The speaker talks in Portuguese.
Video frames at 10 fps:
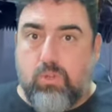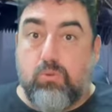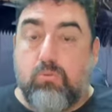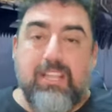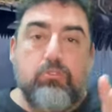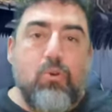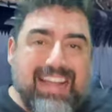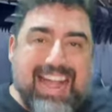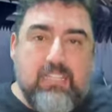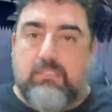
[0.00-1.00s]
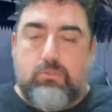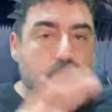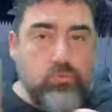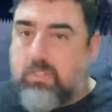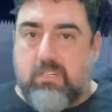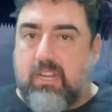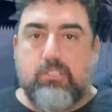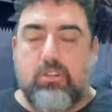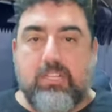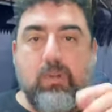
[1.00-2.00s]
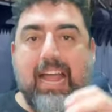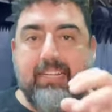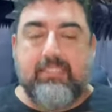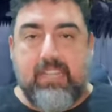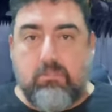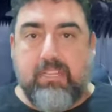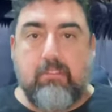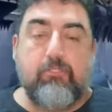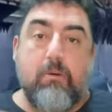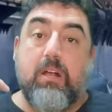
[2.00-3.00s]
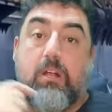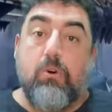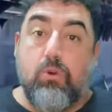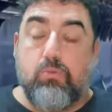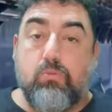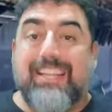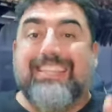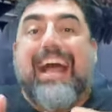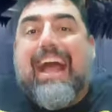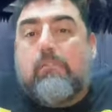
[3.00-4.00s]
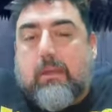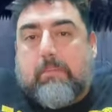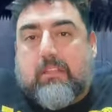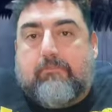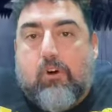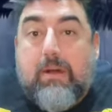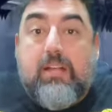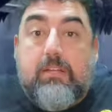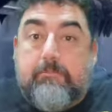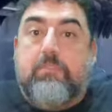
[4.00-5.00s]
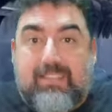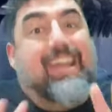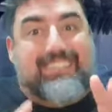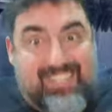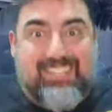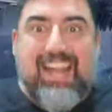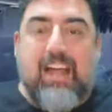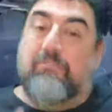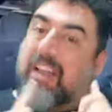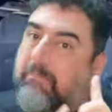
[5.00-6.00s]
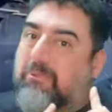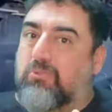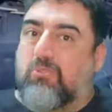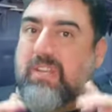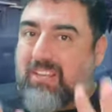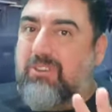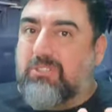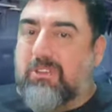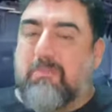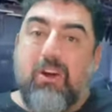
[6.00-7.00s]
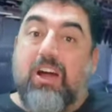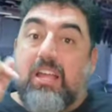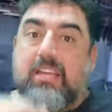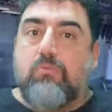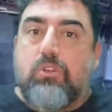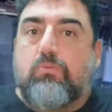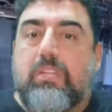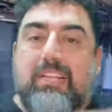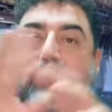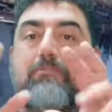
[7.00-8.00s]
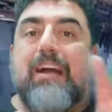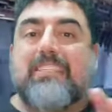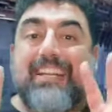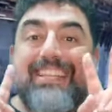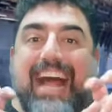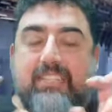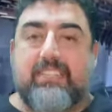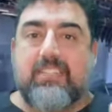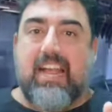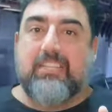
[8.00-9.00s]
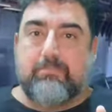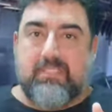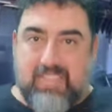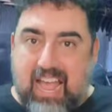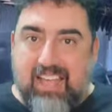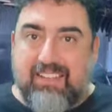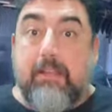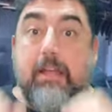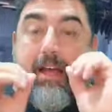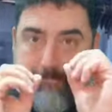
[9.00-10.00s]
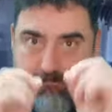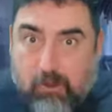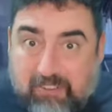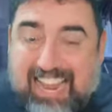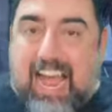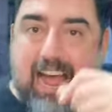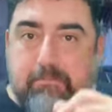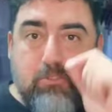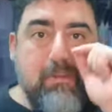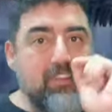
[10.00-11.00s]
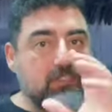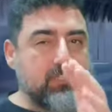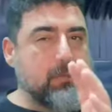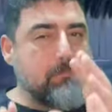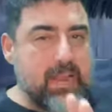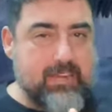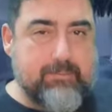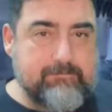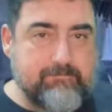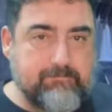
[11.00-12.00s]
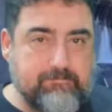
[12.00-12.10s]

outro cuida do gás, tudo que é relacionado ao gás dentro da plataforma, o outro cuida da água da plataforma. É, sim, água, vai lá pro YouTube que eu explico melhor. E o outro cuida das facilidades, entre aspas, tá? Vou falar rápido para ver se você pega.